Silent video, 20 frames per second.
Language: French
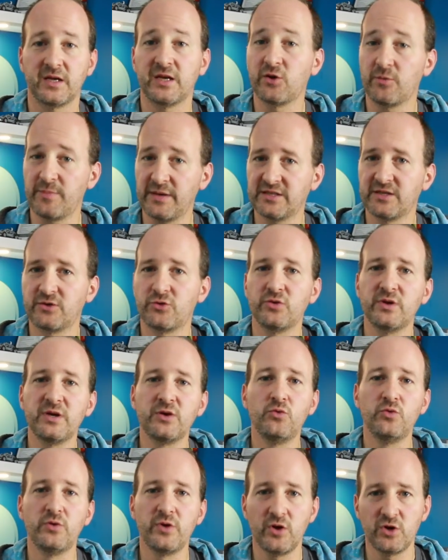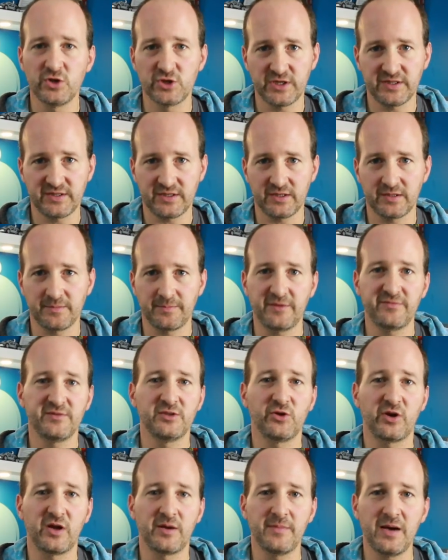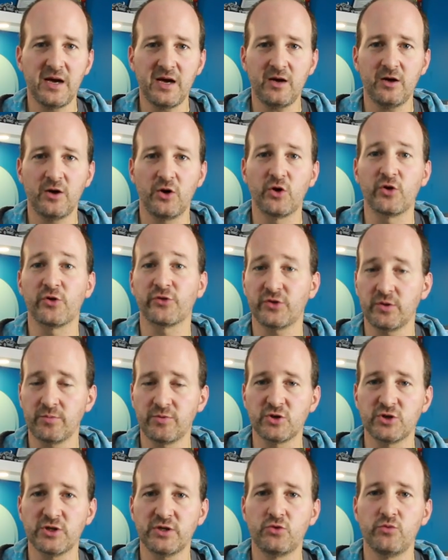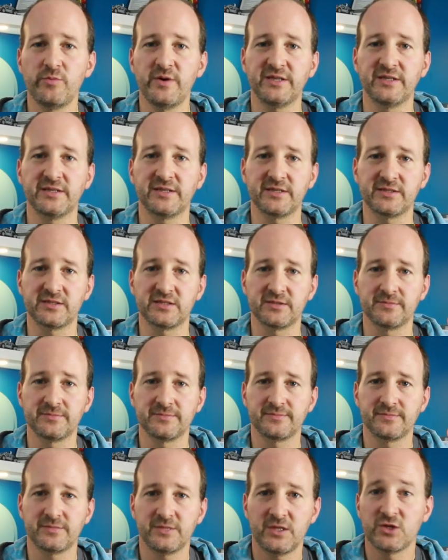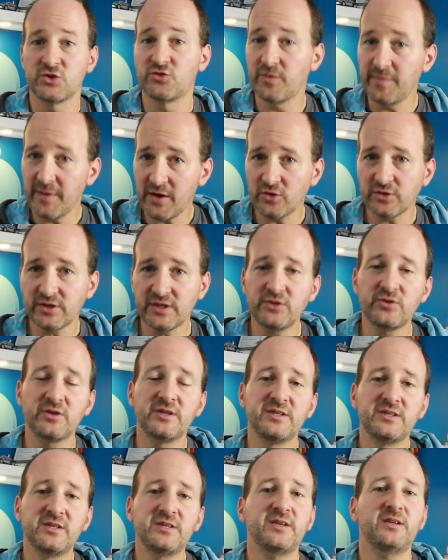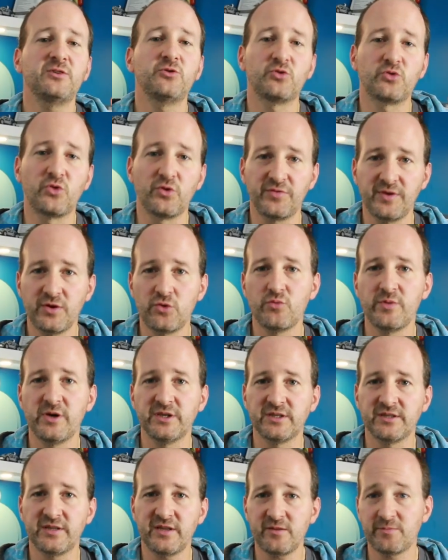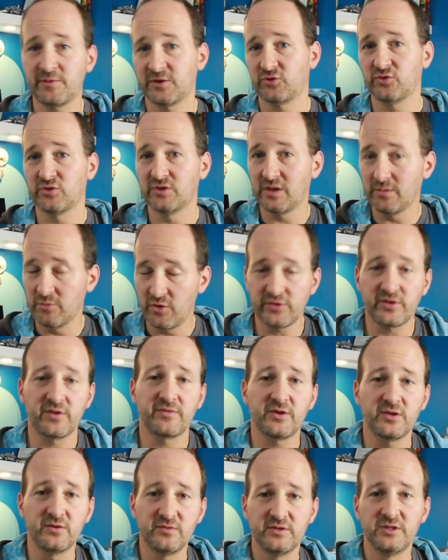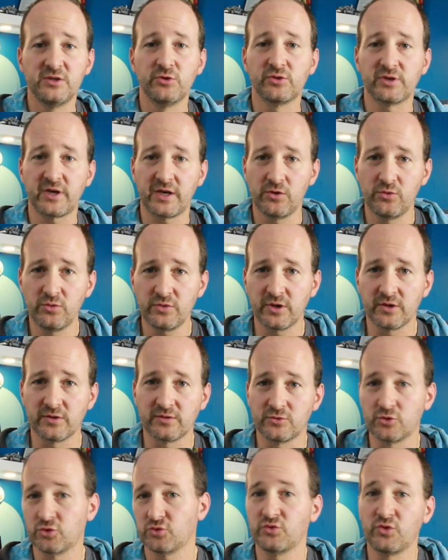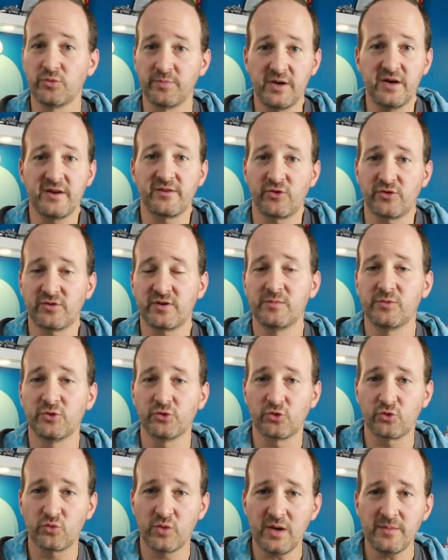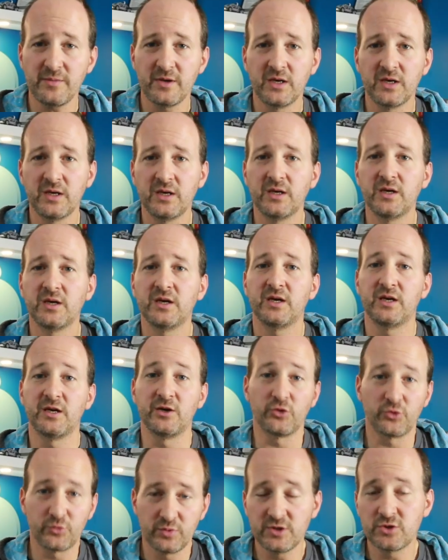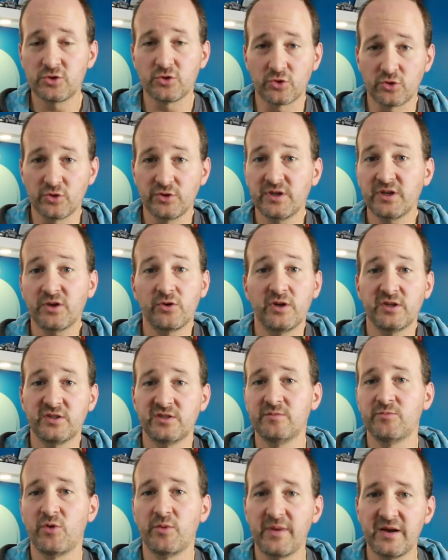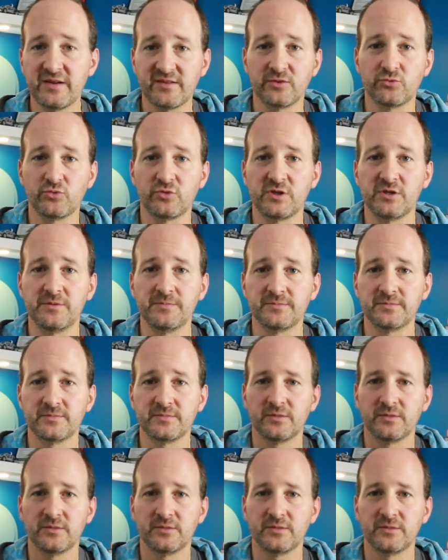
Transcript: Et en particulier, Google jette un pavé dans la mare en lançant le projet Kubernetes. Je ne vais pas rentrer dans les détails de ce que fait Kubernetes parce que d'abord ça ferait une vidéo très longue, aujourd'hui on parle essentiellement de Swarm, et ensuite je connais relativement mal cet outil.